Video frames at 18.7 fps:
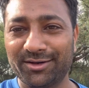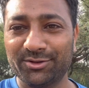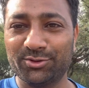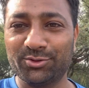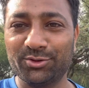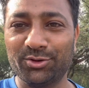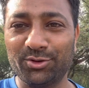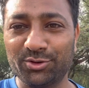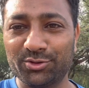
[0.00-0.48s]

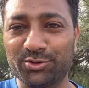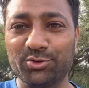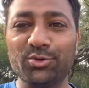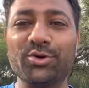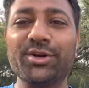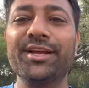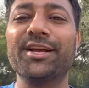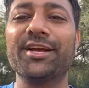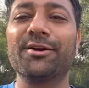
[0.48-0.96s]
जो लोग शुरू
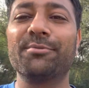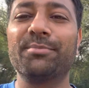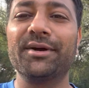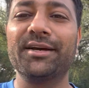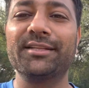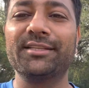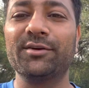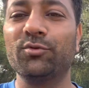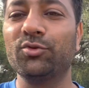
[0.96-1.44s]
नहीं कर
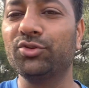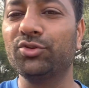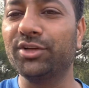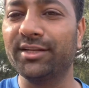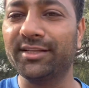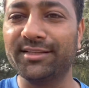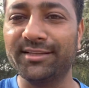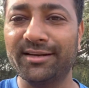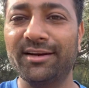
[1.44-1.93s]
पाए थे वो
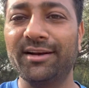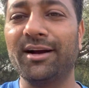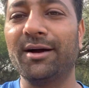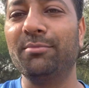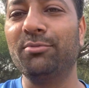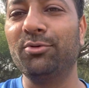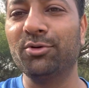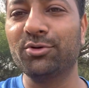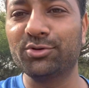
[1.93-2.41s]
धीरे धीरे
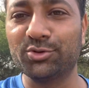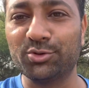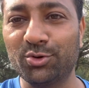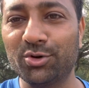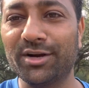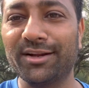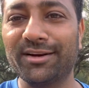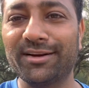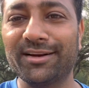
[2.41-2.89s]
अब लोग शुरू
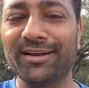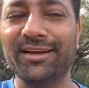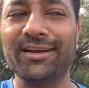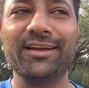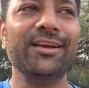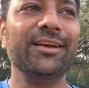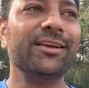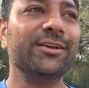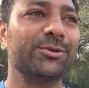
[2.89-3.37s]
कर रहे हैं
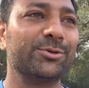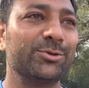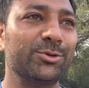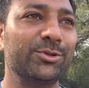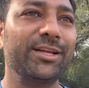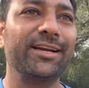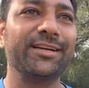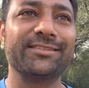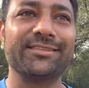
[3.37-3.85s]
सो
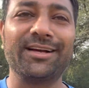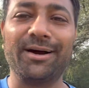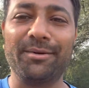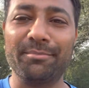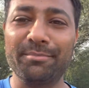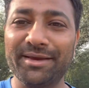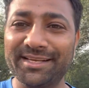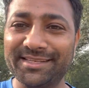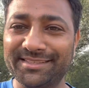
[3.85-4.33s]
दैट्स
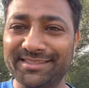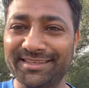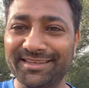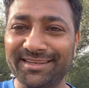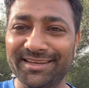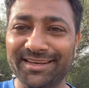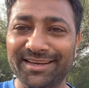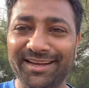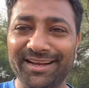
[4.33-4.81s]
अमेजिंग
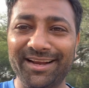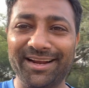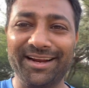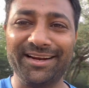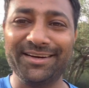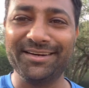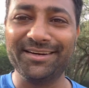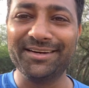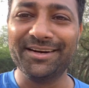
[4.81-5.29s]

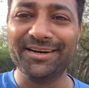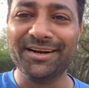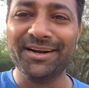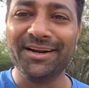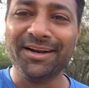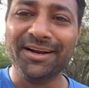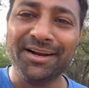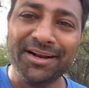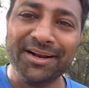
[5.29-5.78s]
एंड
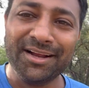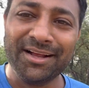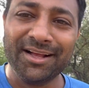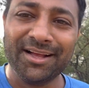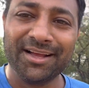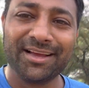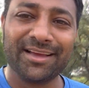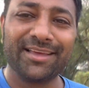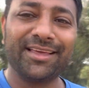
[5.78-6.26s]

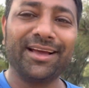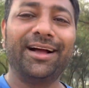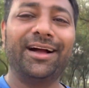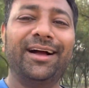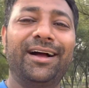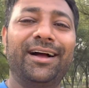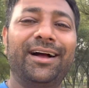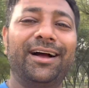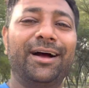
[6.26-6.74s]
क्या
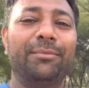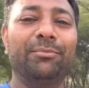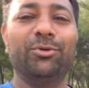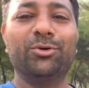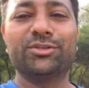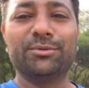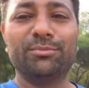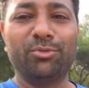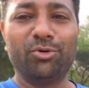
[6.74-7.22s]
हम
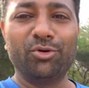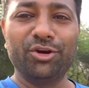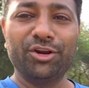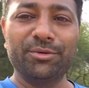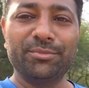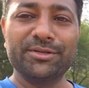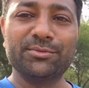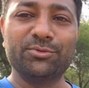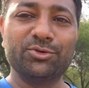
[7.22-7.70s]
लोग जब मॉर्निंग
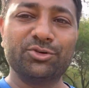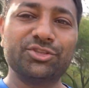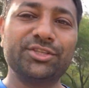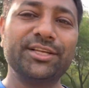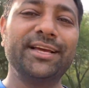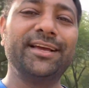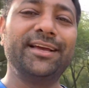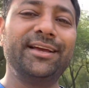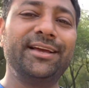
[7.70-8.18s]
में जब उठते
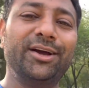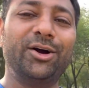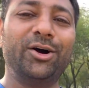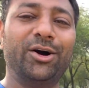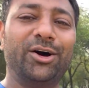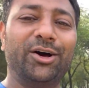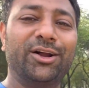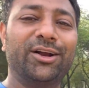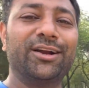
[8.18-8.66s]
हैं
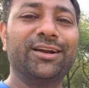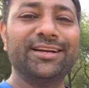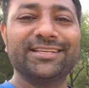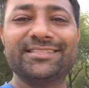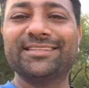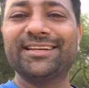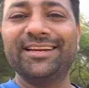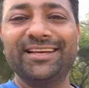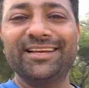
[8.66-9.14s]
और
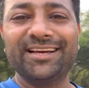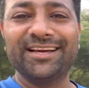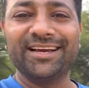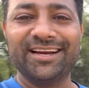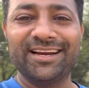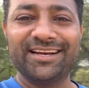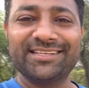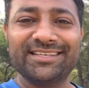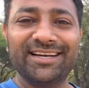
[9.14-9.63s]
इस तरीके के
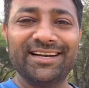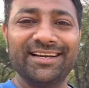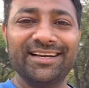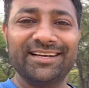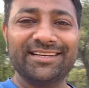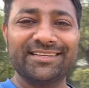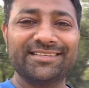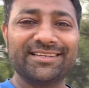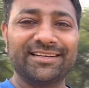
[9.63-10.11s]
नज़ारे
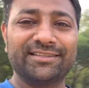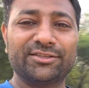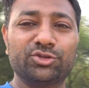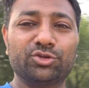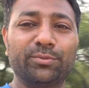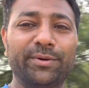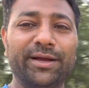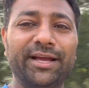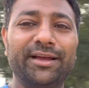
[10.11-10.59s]
के साथ
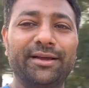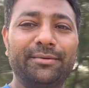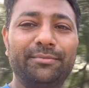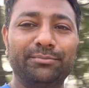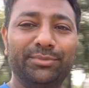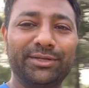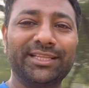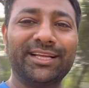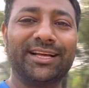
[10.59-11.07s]
सुबह
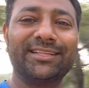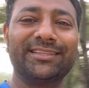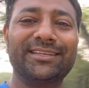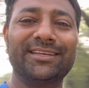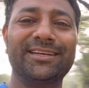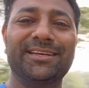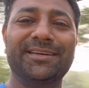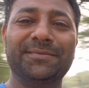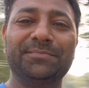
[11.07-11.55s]
बिताते
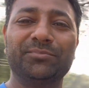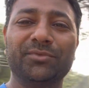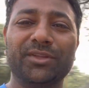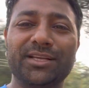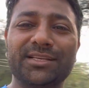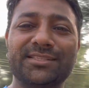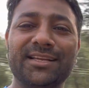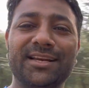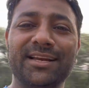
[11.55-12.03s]
हैं
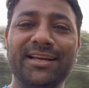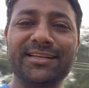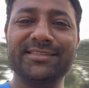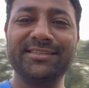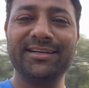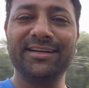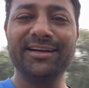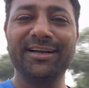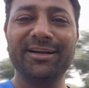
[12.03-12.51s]
इस तरह के
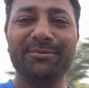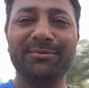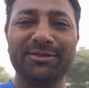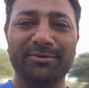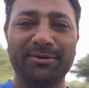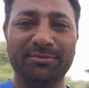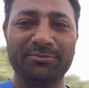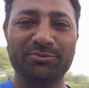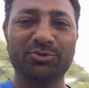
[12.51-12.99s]
जंगल में जब
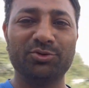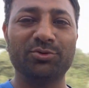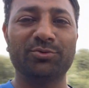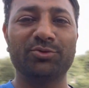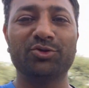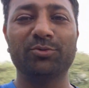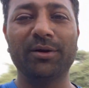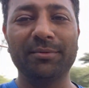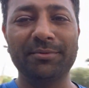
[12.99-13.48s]
हम
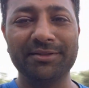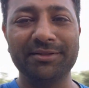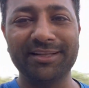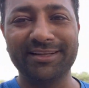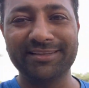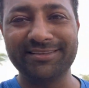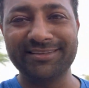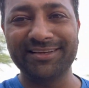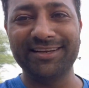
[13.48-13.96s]
सुबह
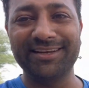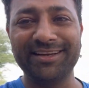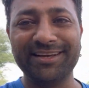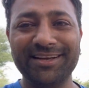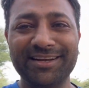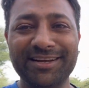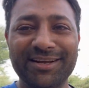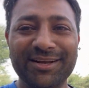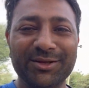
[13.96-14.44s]
बिताते हैं
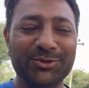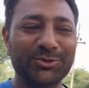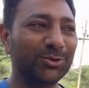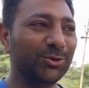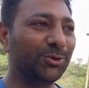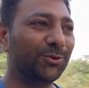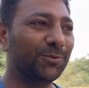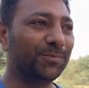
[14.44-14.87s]
तो